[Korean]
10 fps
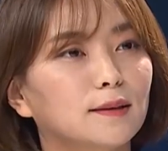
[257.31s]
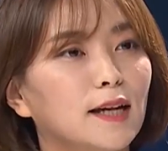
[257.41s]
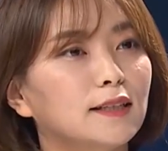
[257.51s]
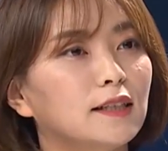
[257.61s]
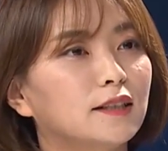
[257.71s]

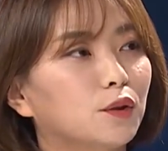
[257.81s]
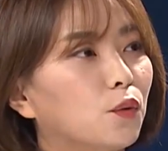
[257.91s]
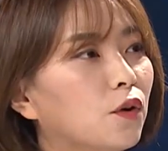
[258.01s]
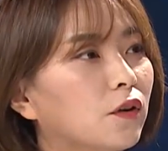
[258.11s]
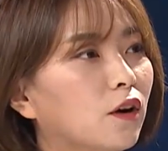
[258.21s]
사실 이제
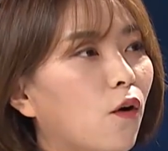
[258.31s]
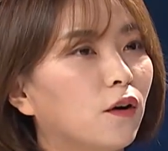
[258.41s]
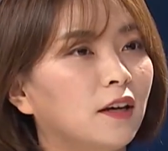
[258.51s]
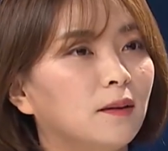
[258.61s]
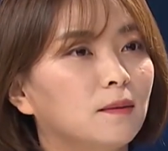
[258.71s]
용역이
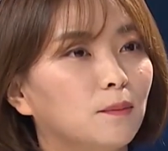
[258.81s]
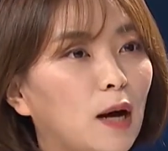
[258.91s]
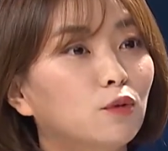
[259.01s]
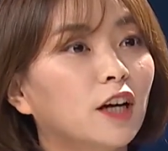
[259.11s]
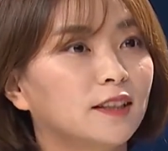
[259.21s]
거의 음.
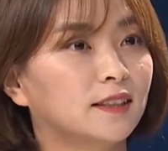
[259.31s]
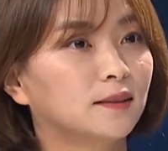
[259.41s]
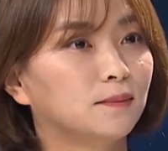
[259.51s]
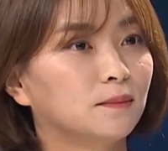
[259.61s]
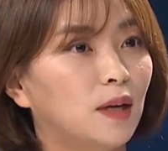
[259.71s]
마무리가
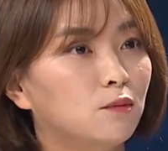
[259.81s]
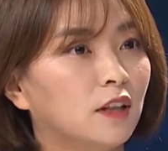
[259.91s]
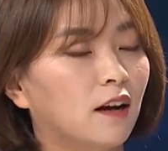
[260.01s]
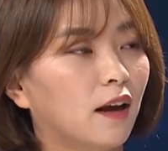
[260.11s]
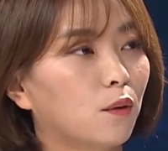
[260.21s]
지금 마무리
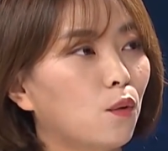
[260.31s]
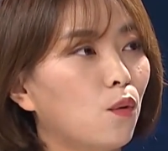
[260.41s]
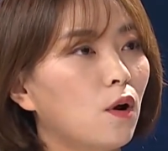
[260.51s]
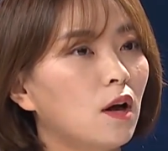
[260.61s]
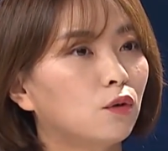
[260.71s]

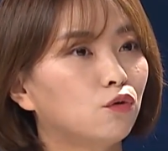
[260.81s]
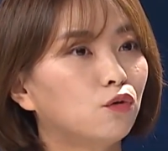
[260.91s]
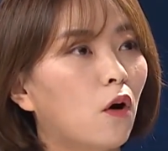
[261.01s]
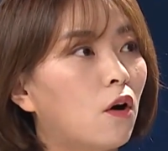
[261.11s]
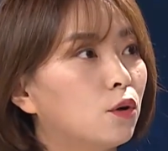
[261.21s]
단계고 아.
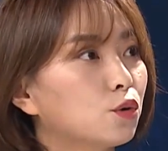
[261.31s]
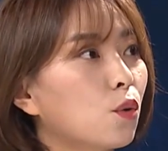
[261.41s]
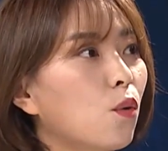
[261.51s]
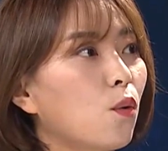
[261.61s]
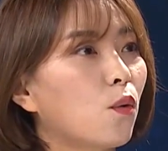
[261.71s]
6월
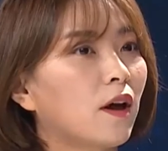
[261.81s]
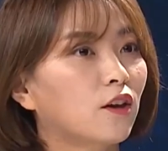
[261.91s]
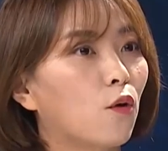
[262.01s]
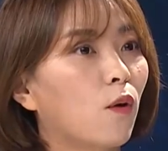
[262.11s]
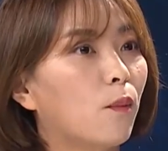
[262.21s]
초에 네.
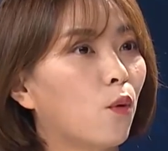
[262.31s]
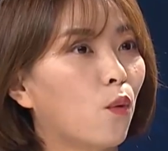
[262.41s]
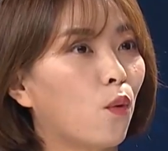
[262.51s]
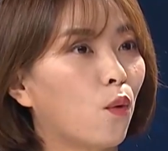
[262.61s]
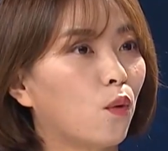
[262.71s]
결과 네.
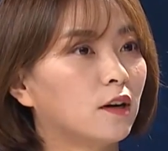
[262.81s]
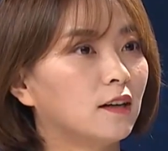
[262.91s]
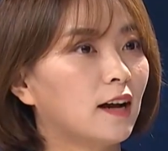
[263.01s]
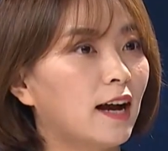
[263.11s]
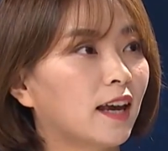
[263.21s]

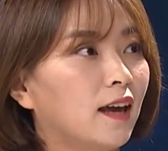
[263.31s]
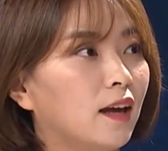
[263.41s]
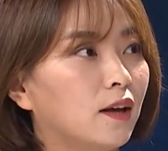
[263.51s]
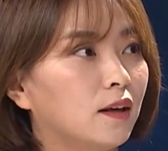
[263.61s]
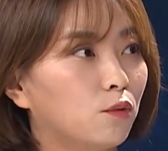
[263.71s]
보고를 하게
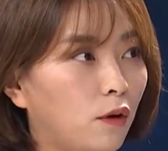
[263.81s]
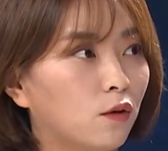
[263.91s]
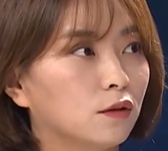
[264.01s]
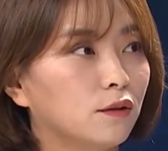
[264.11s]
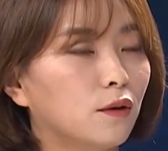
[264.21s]
예.
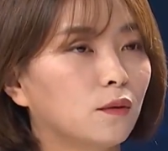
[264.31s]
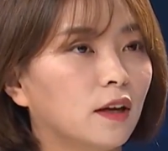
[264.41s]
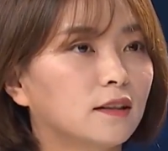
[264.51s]
되거든요. 네.